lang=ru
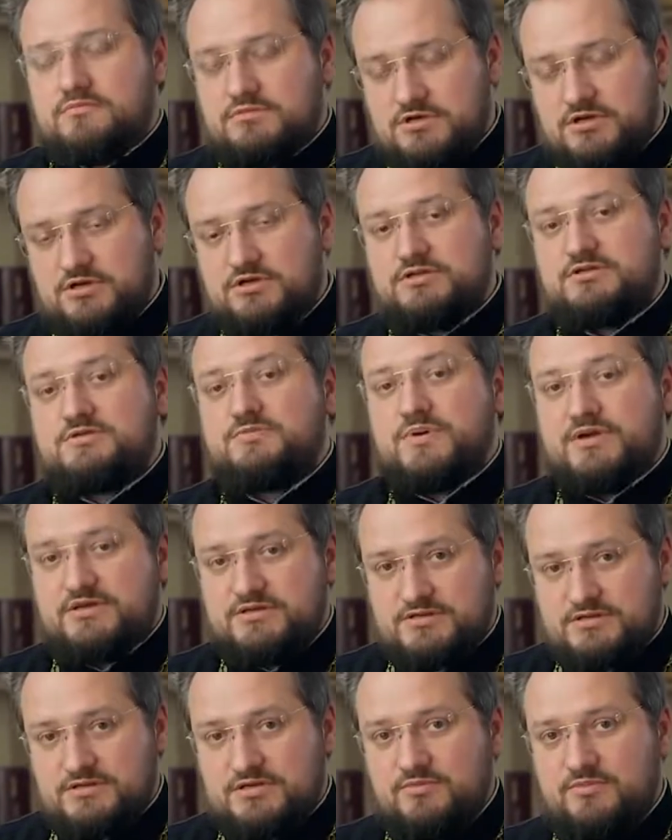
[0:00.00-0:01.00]
скажите
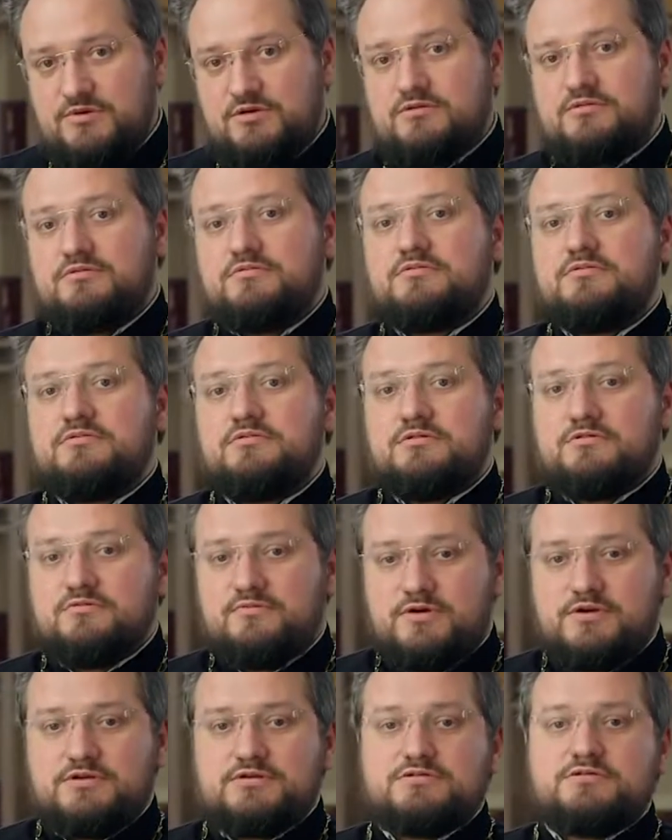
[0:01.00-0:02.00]
спасибо, и
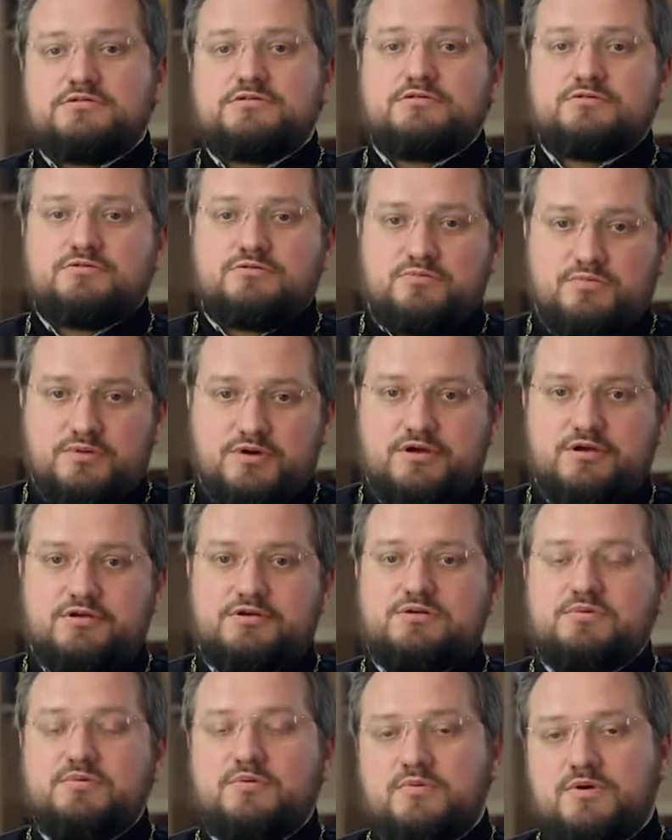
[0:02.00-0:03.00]
вас с
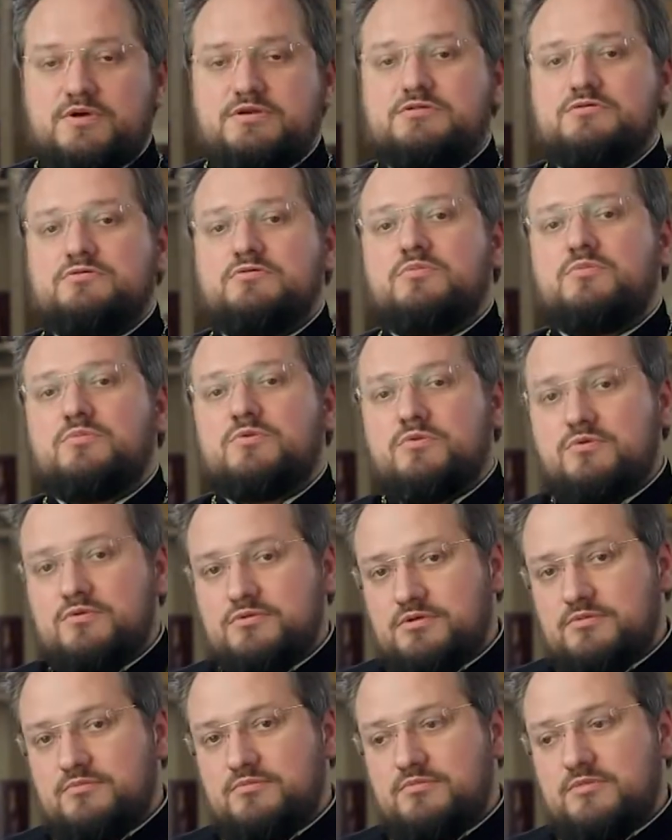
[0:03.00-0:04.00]
наступающим, и вас с Новым
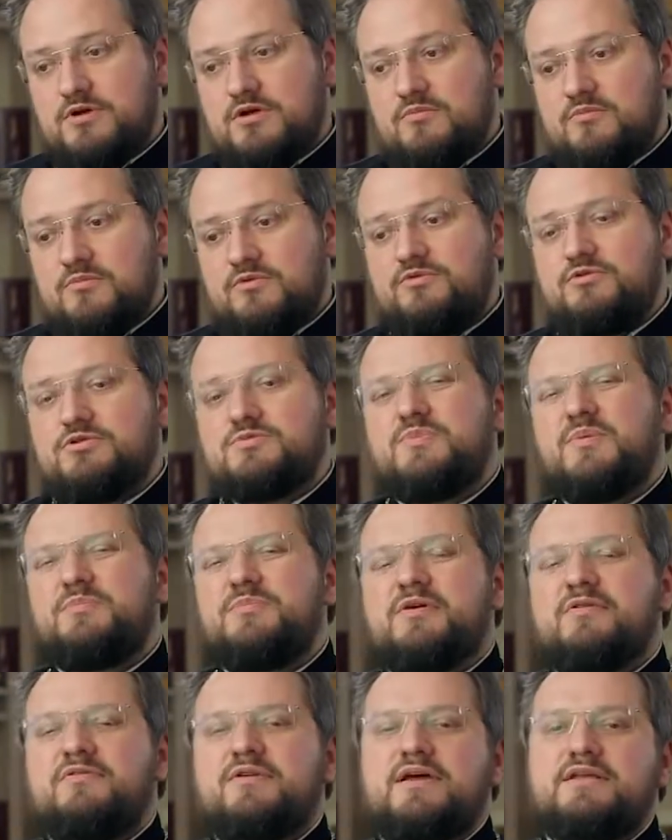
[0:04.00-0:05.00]
годом. То есть
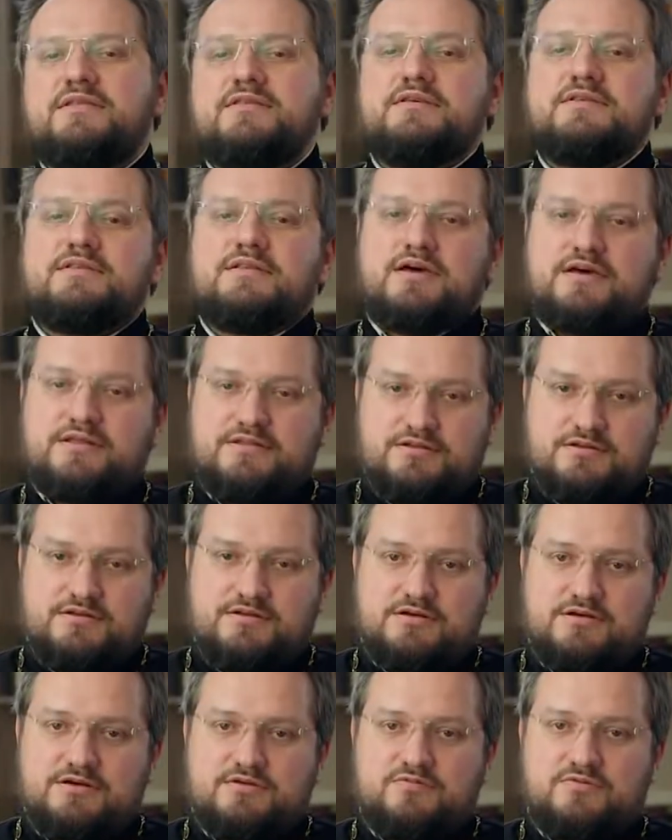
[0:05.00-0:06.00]
поправлять не надо
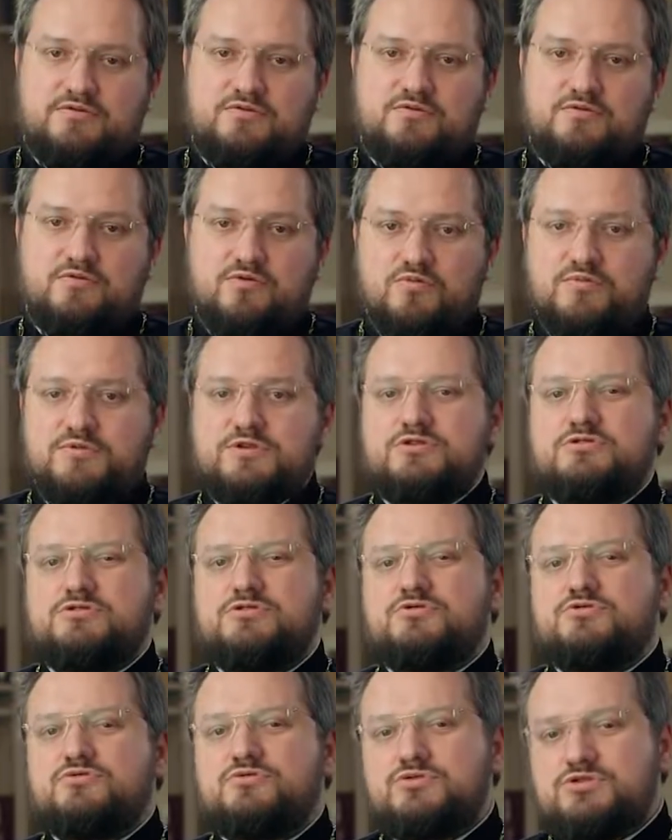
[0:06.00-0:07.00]
никого,
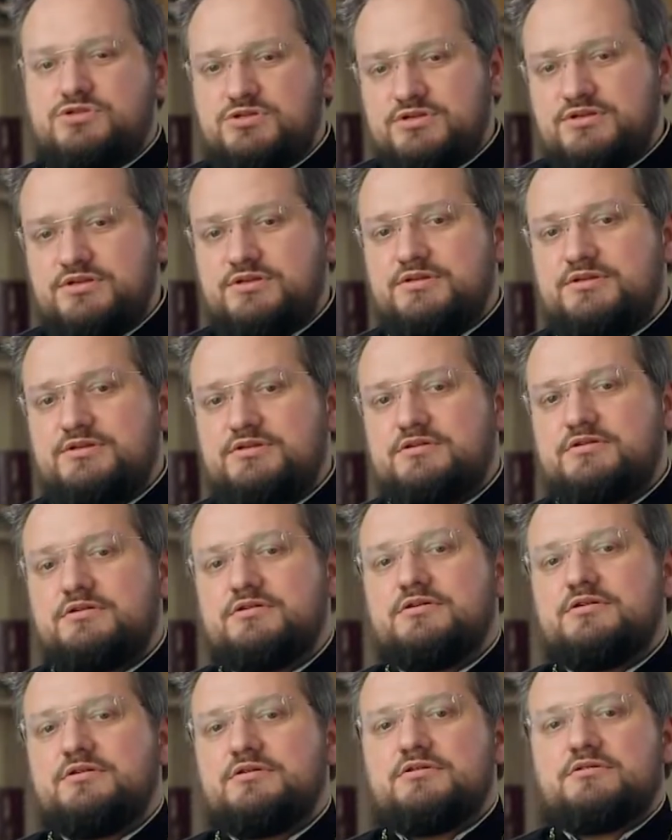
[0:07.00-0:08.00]
умничать, учите,
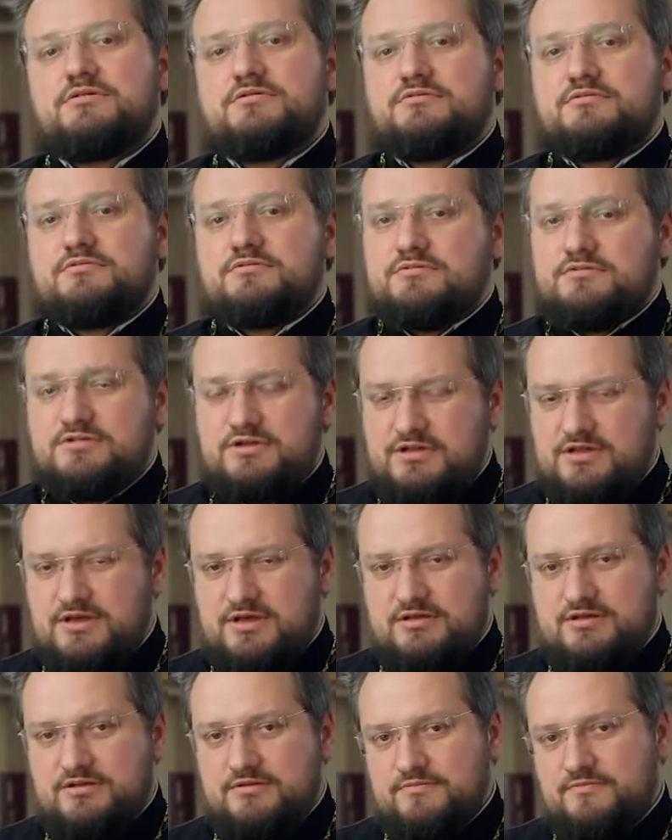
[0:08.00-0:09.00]
вот, не
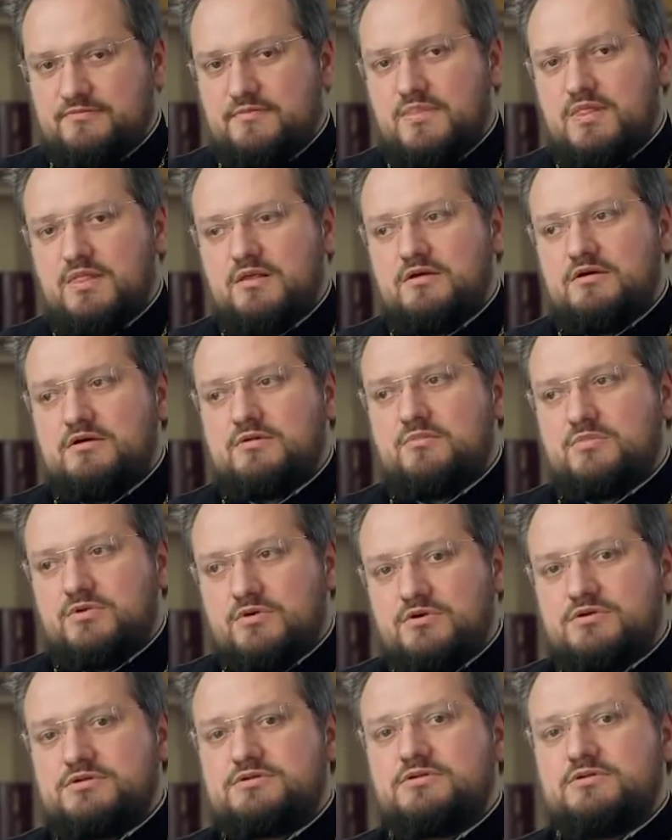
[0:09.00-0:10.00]
надо.
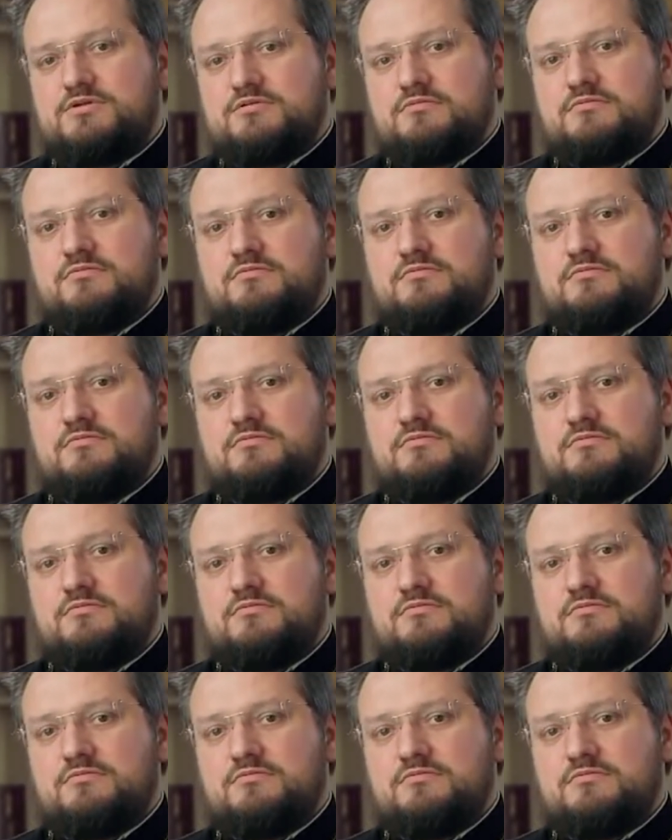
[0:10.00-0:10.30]
Просто